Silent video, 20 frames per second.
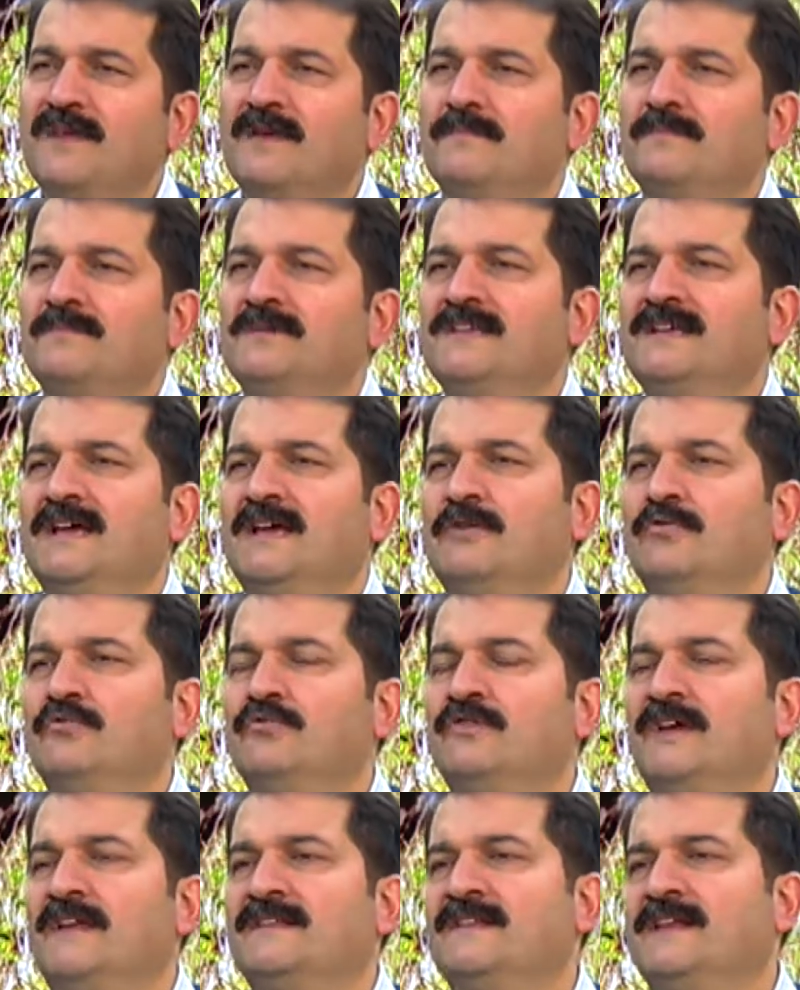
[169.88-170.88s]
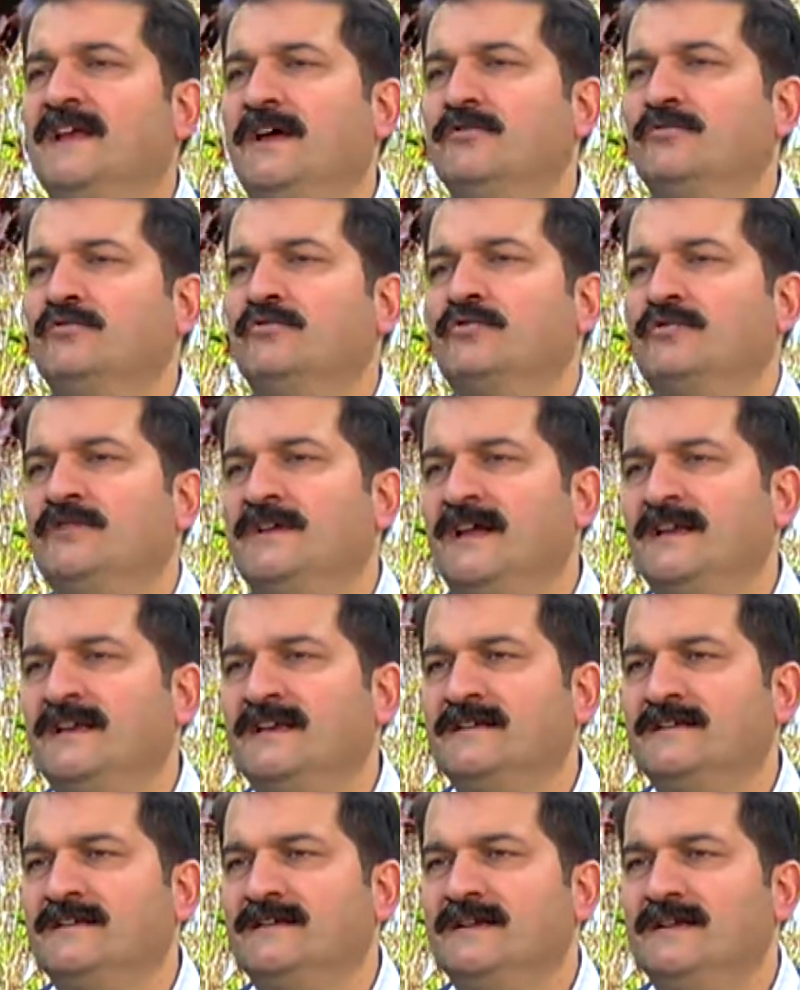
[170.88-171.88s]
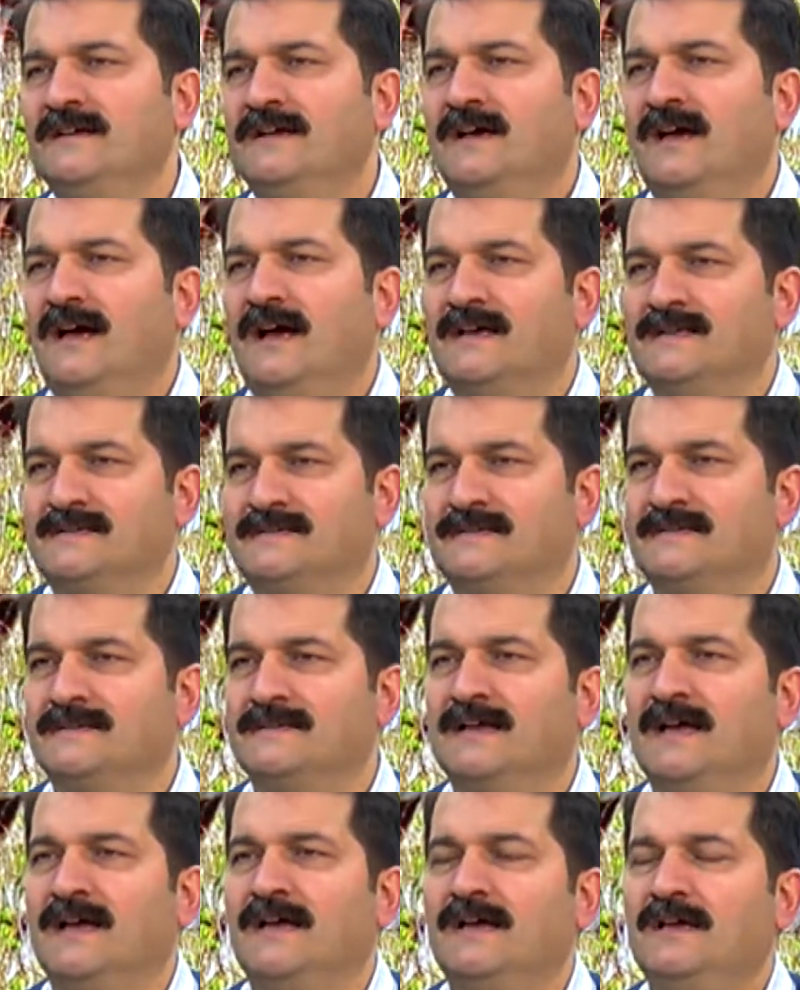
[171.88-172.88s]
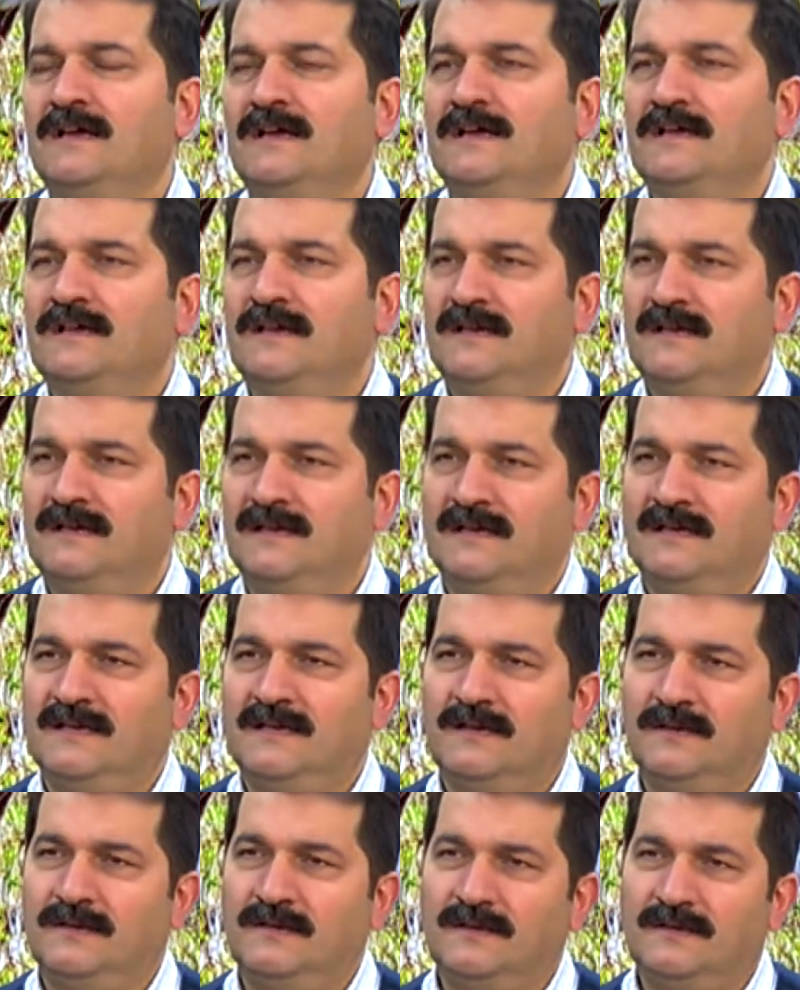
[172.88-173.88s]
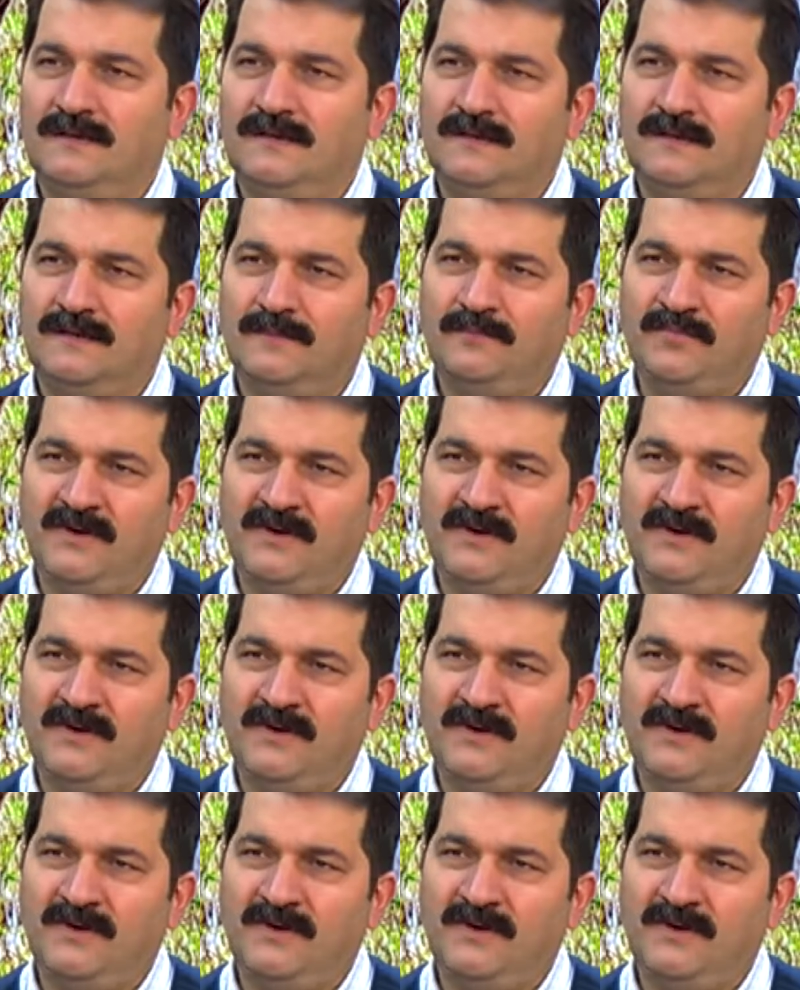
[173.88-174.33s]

bir de üretilen ürünlerin aslında e,